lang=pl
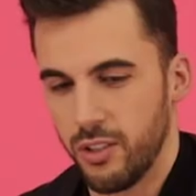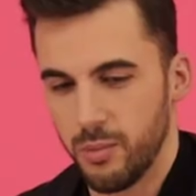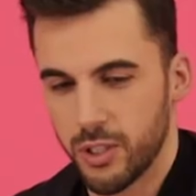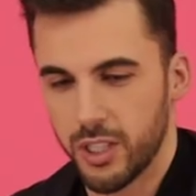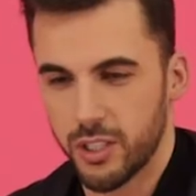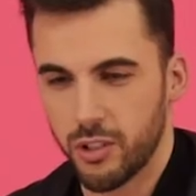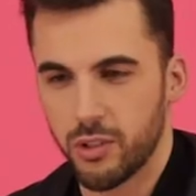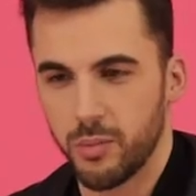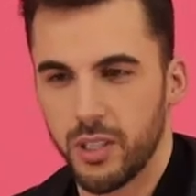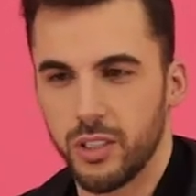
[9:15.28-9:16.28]
No i myślę, że
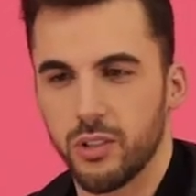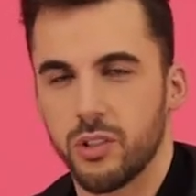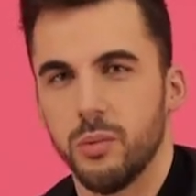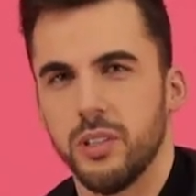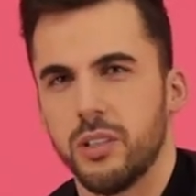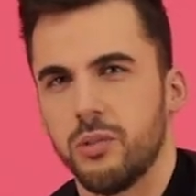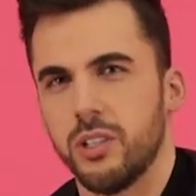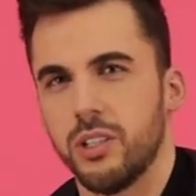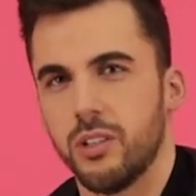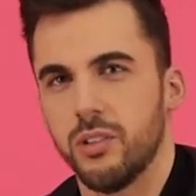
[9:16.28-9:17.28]
to są na razie osoby, na
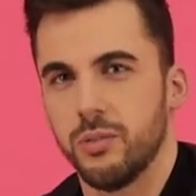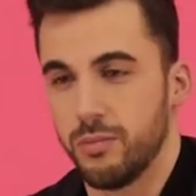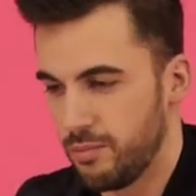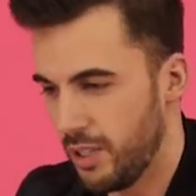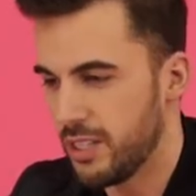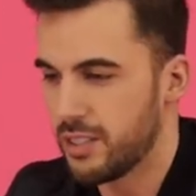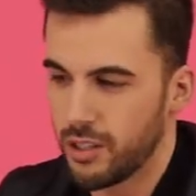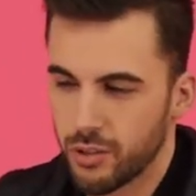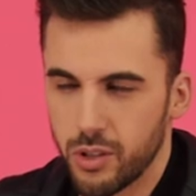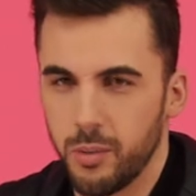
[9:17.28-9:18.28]
których się,
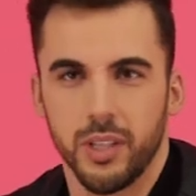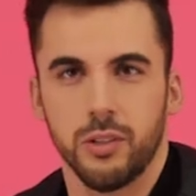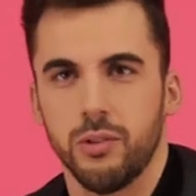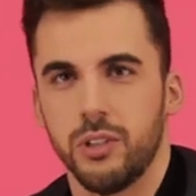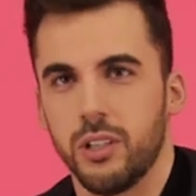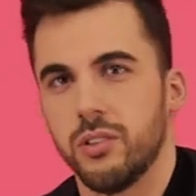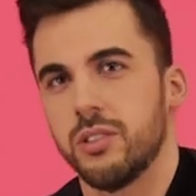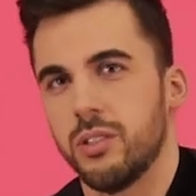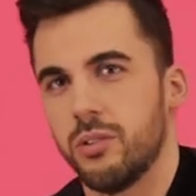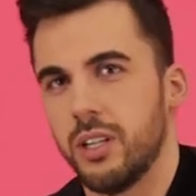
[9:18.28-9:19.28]
miejsca, osoby, na których się
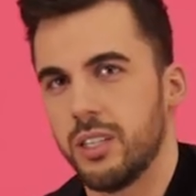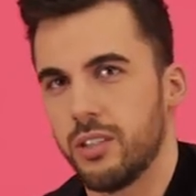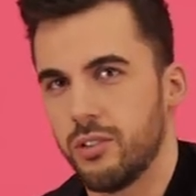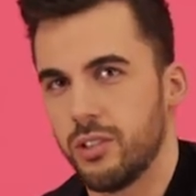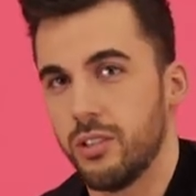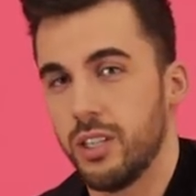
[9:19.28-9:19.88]
koncentruję, dlatego że